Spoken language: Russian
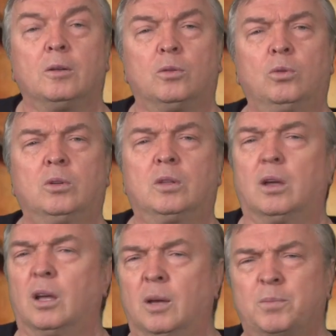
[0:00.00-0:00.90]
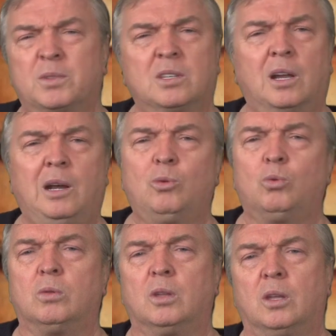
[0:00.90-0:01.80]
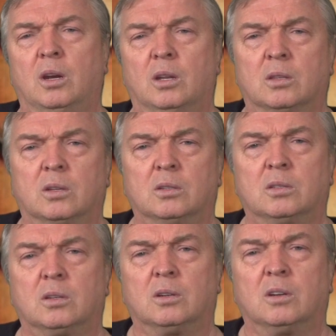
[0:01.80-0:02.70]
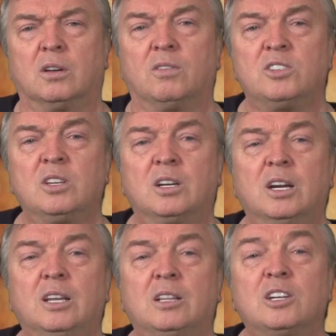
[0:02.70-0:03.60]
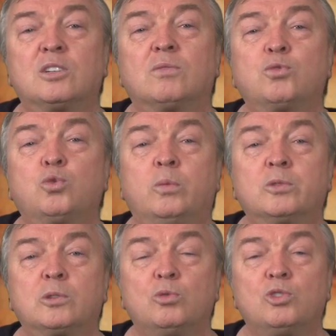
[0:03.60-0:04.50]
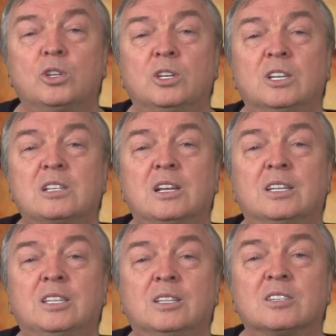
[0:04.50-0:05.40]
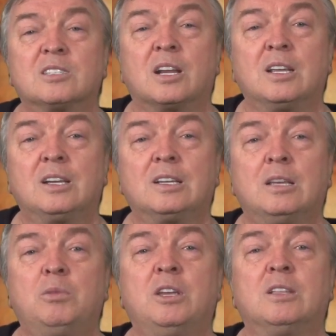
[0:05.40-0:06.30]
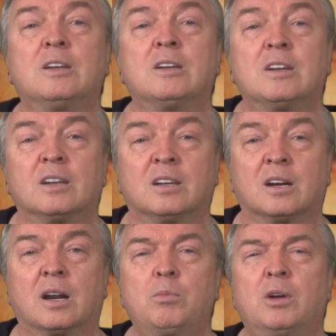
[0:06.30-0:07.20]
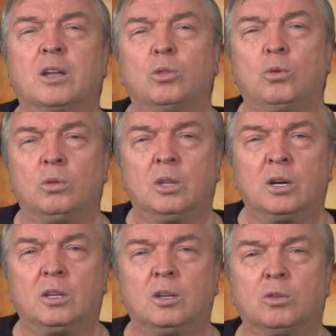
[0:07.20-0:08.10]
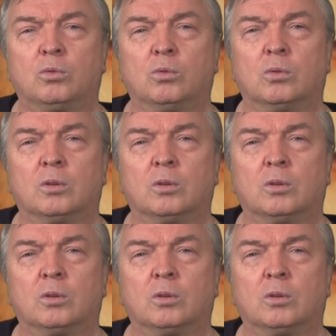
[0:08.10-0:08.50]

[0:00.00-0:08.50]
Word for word: но это абсолютная редкость. Возникает лишь в том случае, если один из троих имеет громадную энергетику.